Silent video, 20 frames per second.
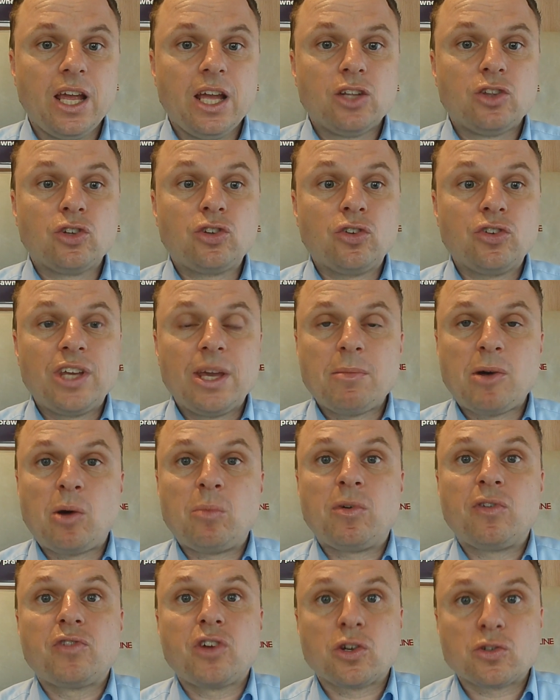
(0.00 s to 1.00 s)
no to nie ma
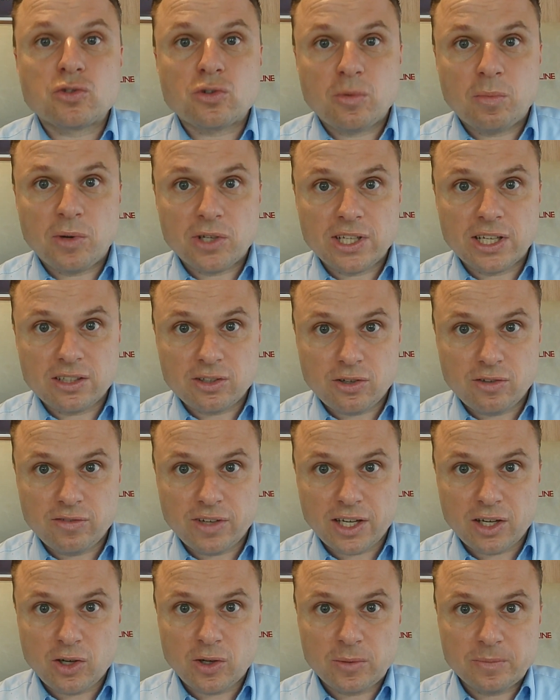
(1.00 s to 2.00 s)
obowiązku
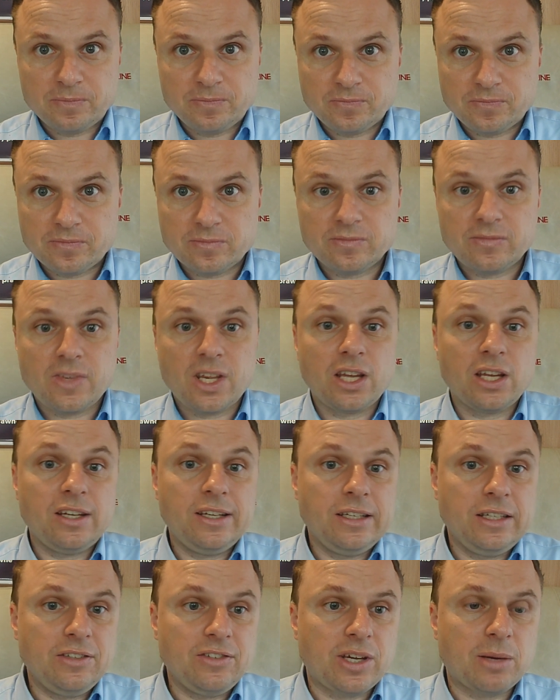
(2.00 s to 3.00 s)
podatkowego,
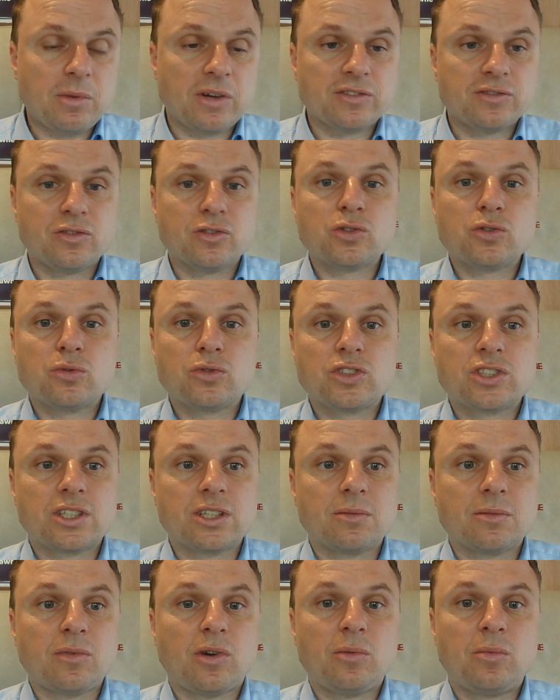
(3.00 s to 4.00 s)
i nie ma w związku z
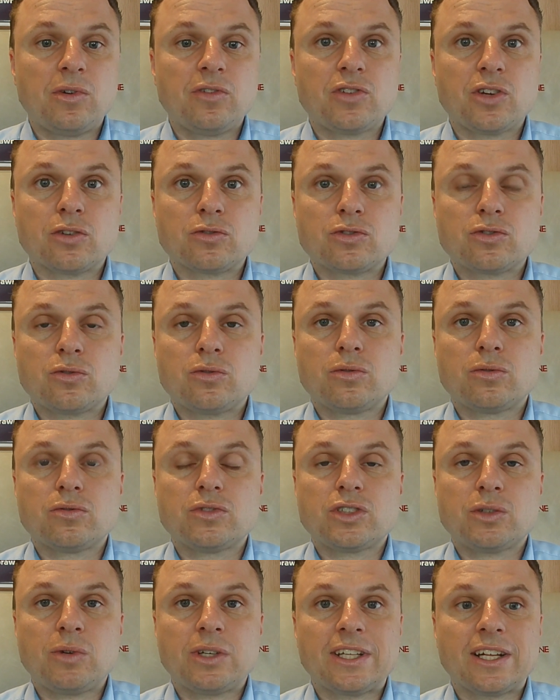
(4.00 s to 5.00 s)
tym obowiązku
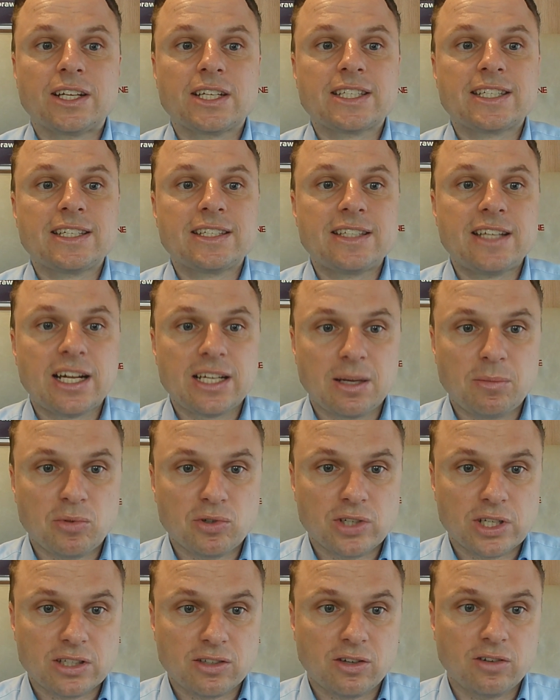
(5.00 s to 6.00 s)
składania zeznania
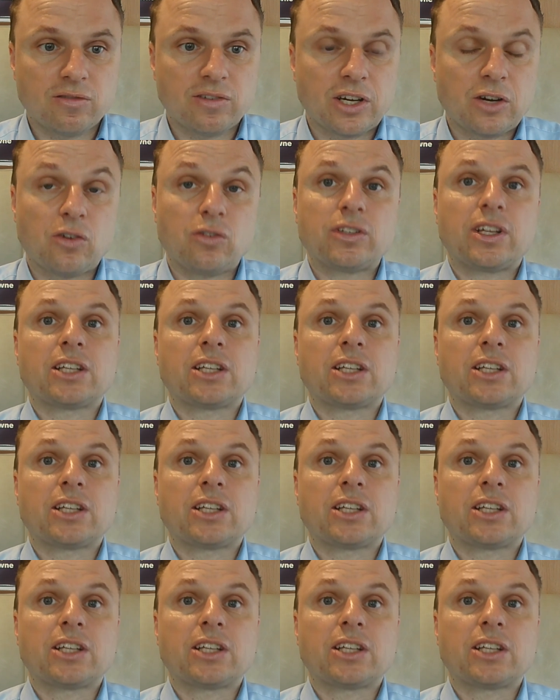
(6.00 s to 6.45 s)
podatkowego.